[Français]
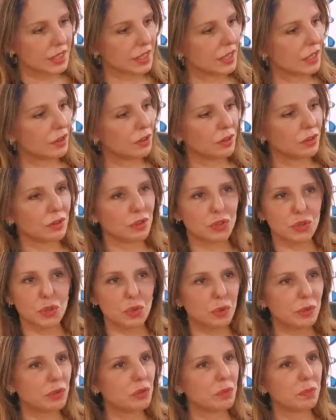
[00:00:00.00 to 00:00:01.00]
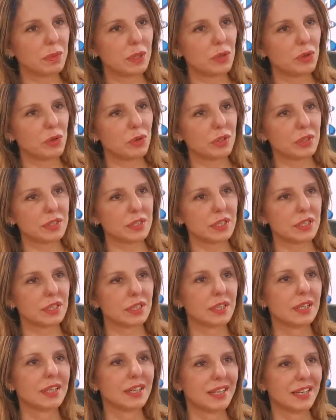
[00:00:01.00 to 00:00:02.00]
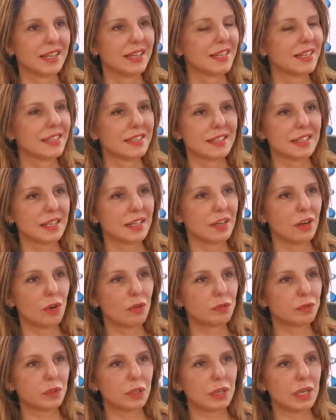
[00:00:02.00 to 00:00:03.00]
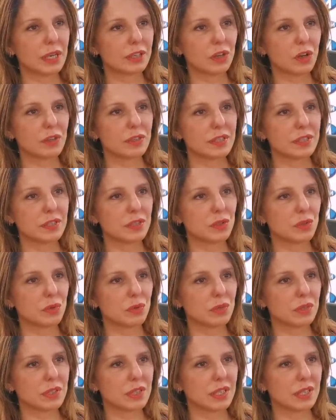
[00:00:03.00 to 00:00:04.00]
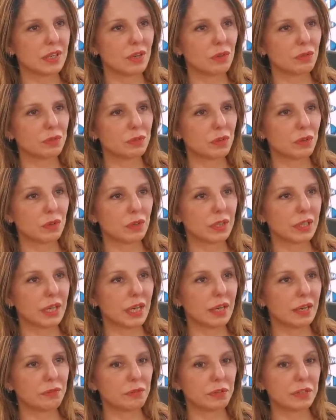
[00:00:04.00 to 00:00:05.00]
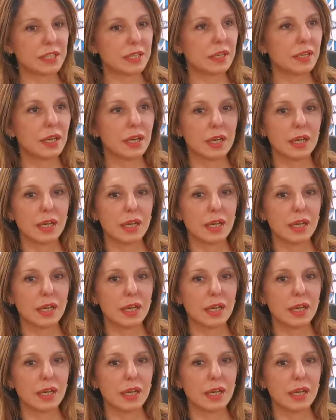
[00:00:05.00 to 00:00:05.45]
C'est le, celui du milieu. C'est le quatrième. C'est l'enfant de la transition. C'est l'enfant qui a fait.